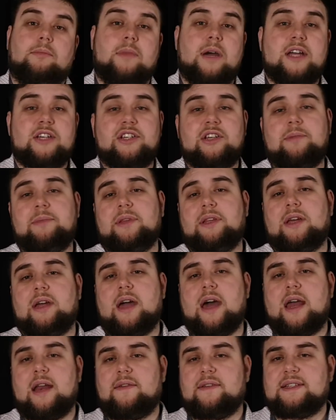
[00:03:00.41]
Маша
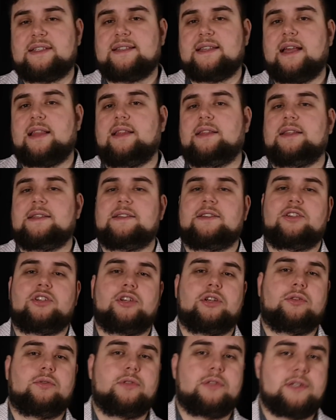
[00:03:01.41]
Миногарова стала на
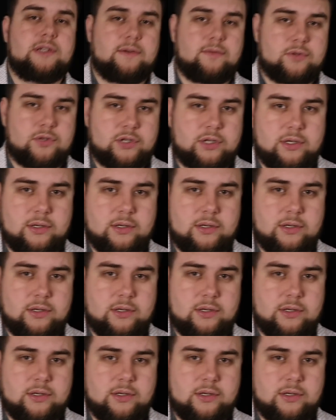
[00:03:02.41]
защиту девушки.